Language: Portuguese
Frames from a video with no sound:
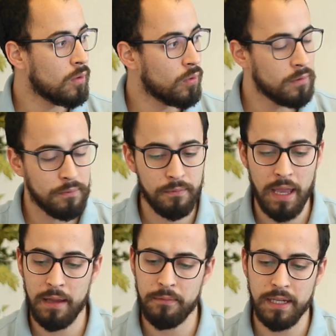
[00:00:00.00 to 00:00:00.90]
inclui
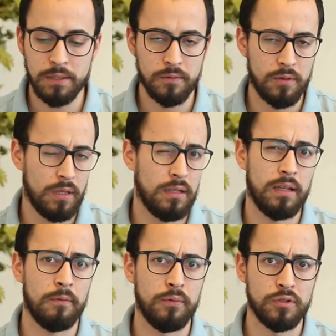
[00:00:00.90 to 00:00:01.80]
é, várias
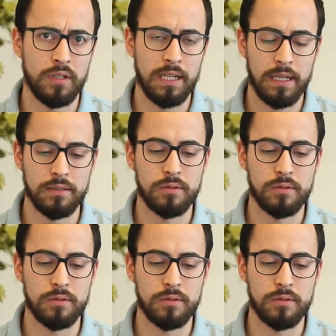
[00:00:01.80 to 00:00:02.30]
funcionalidades